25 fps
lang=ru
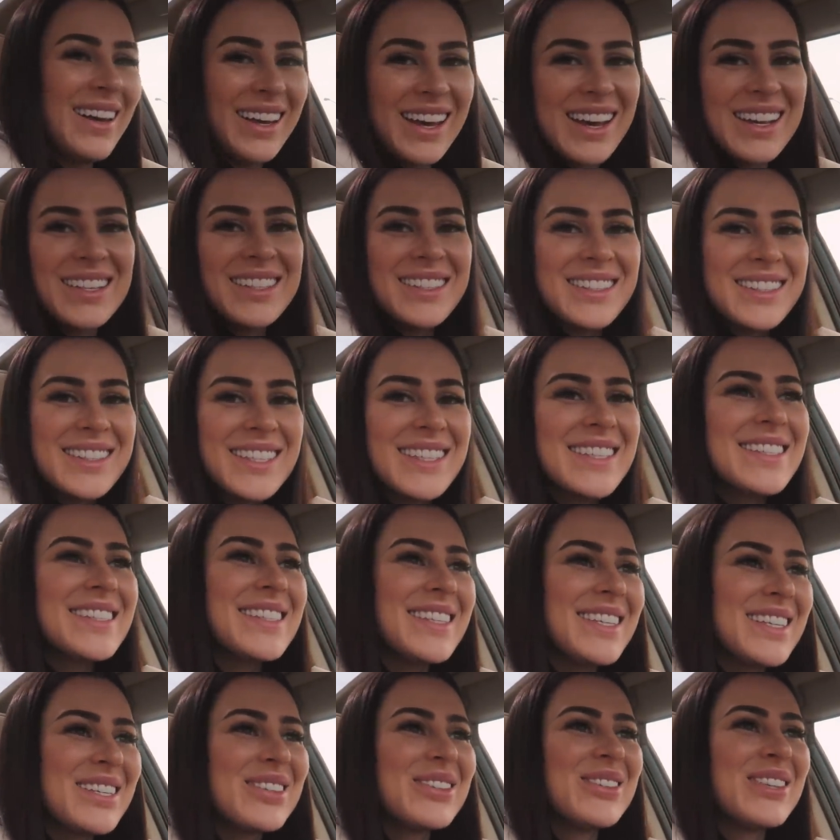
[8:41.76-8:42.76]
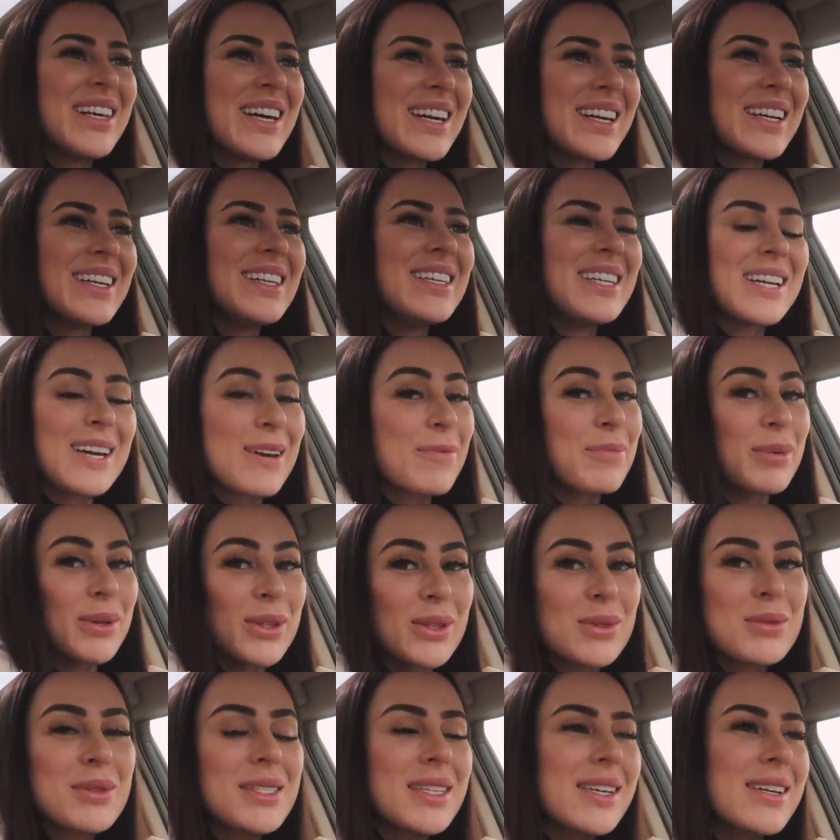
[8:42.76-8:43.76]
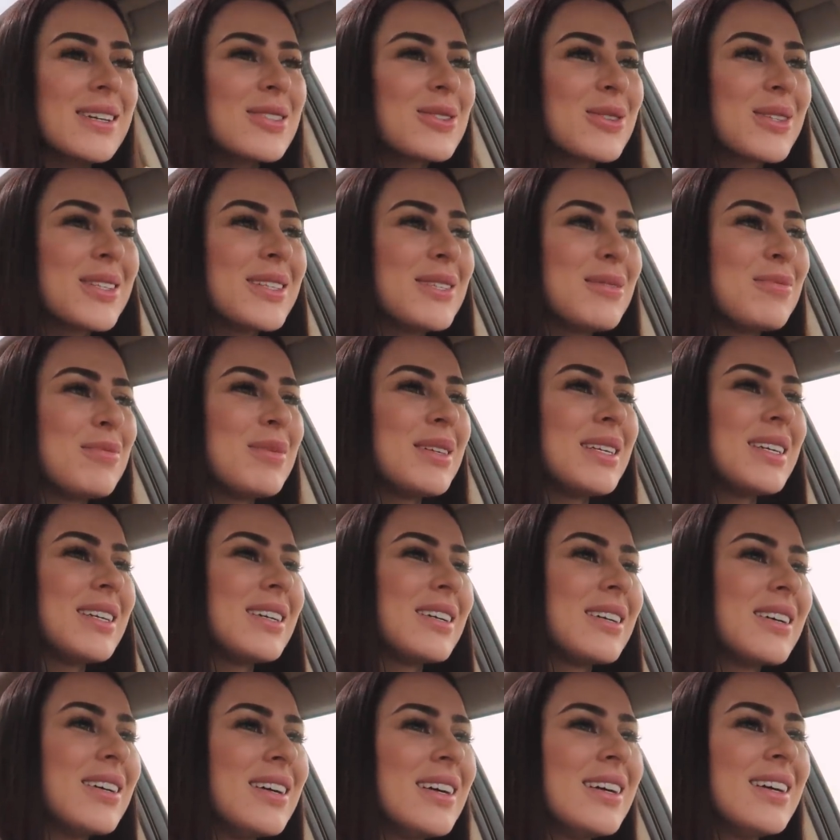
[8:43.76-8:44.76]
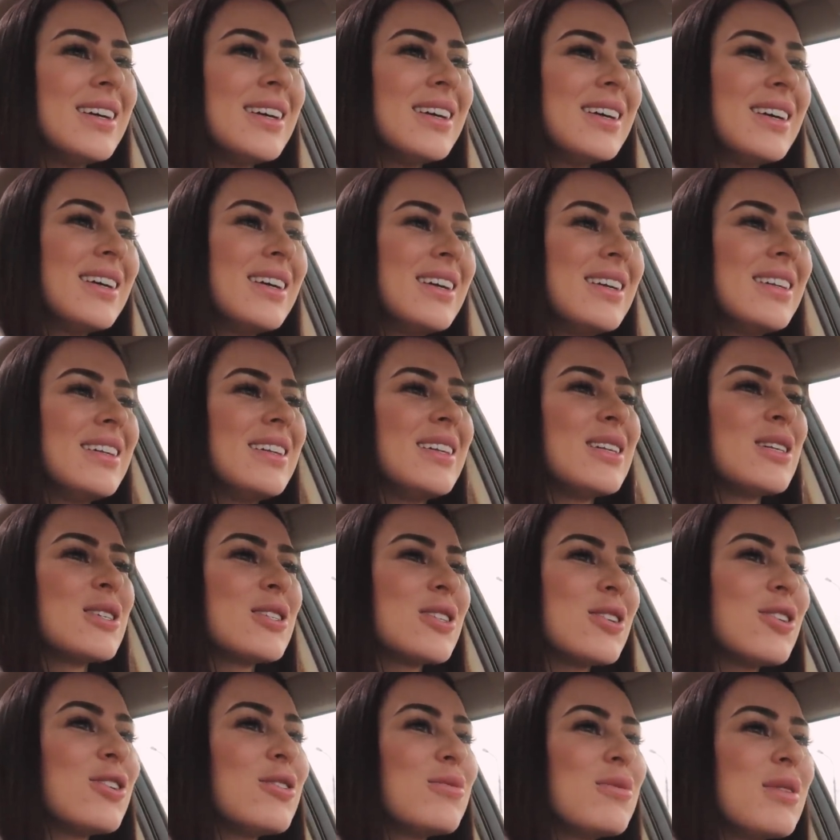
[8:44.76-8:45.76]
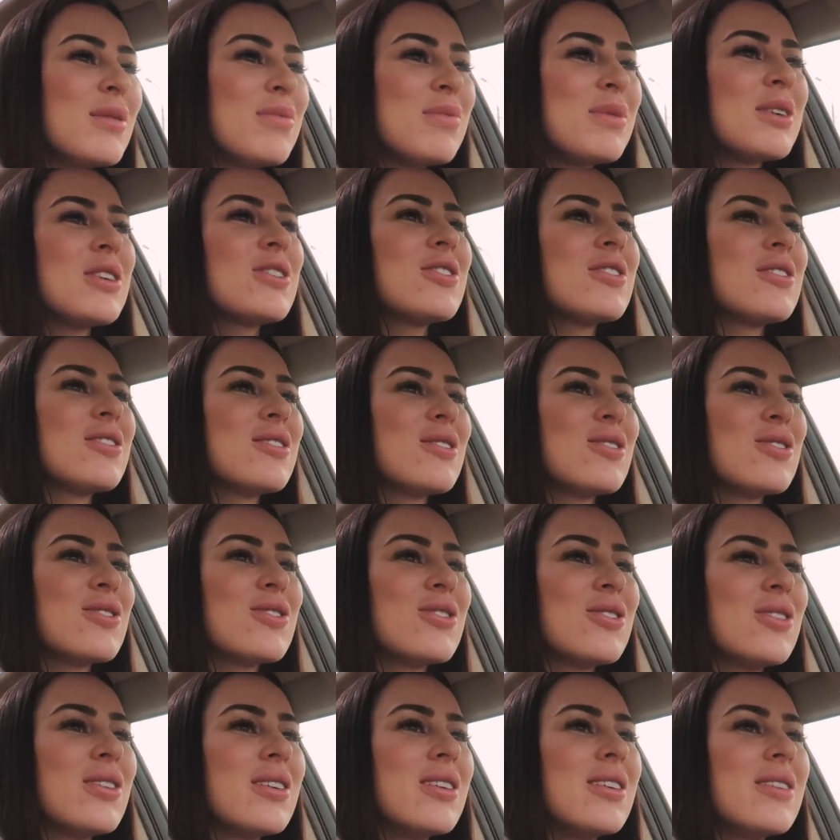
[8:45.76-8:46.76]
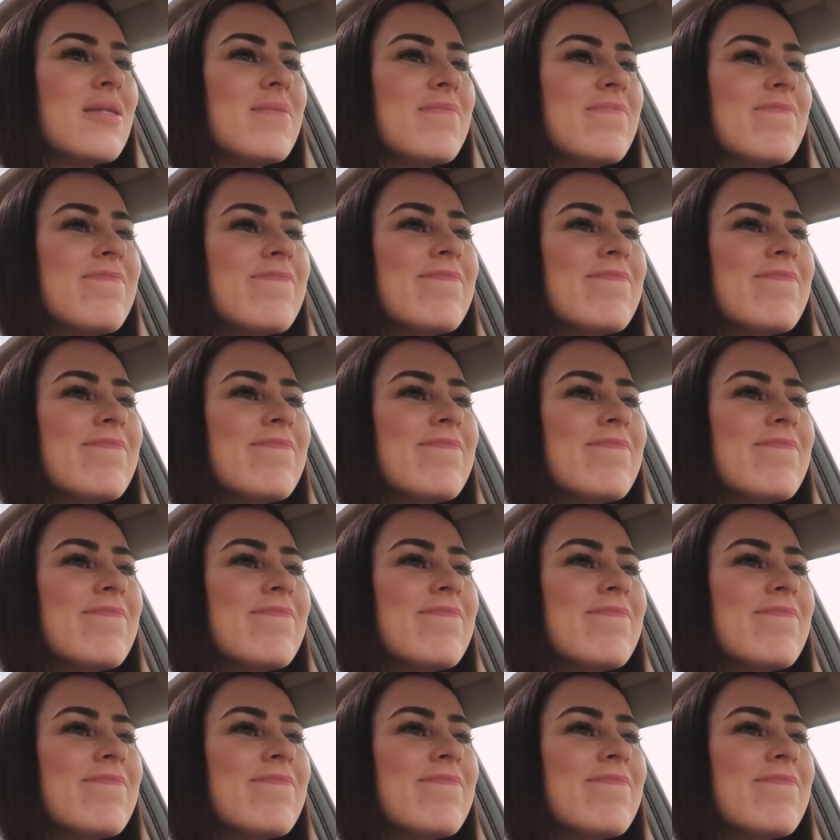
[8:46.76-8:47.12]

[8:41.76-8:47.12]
я сейчас еду на рынок, и потом сразу к тебе». На что он мне пишет то, что